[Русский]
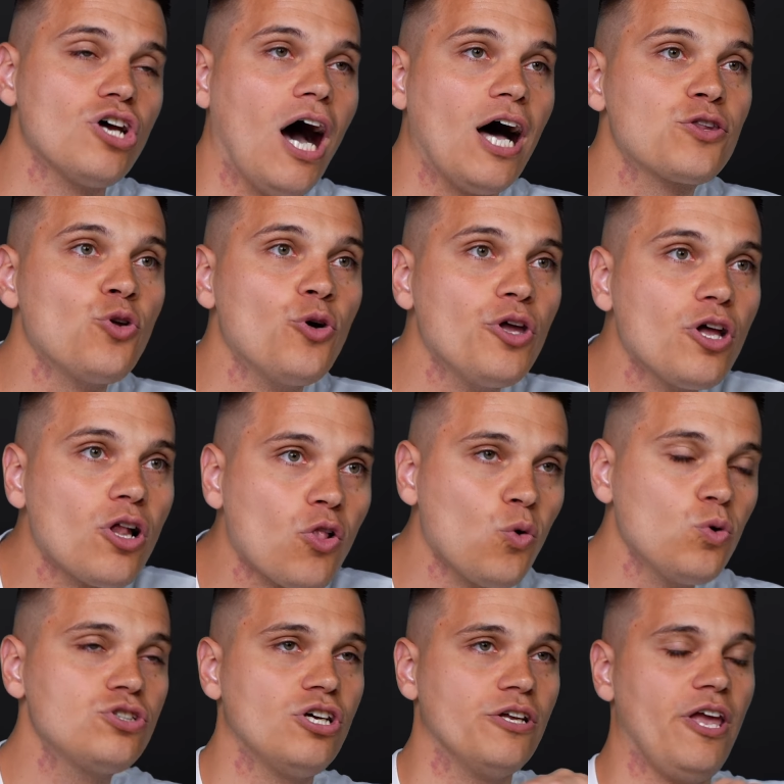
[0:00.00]
а то и
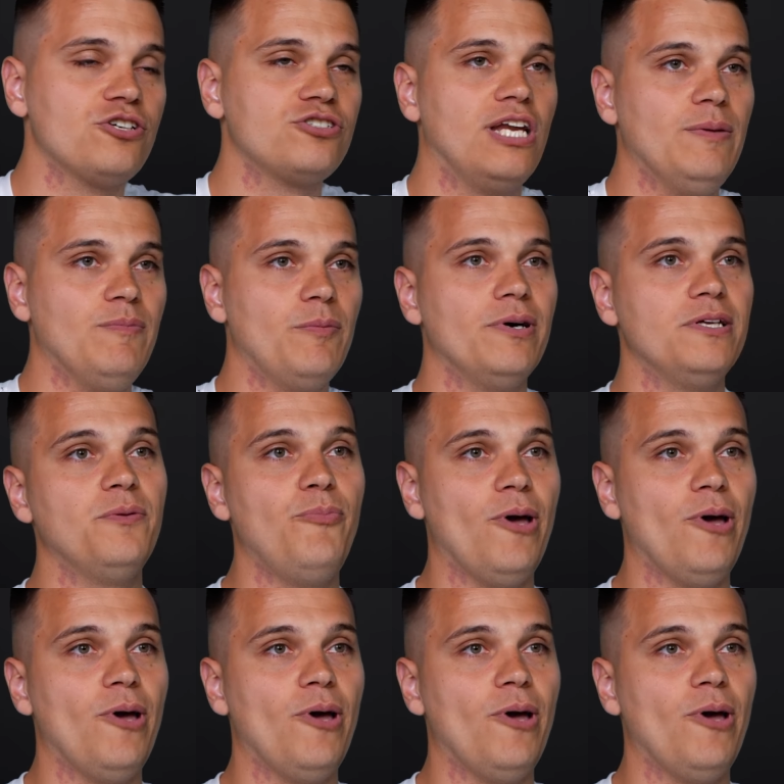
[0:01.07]
лучше, нежели Mi Band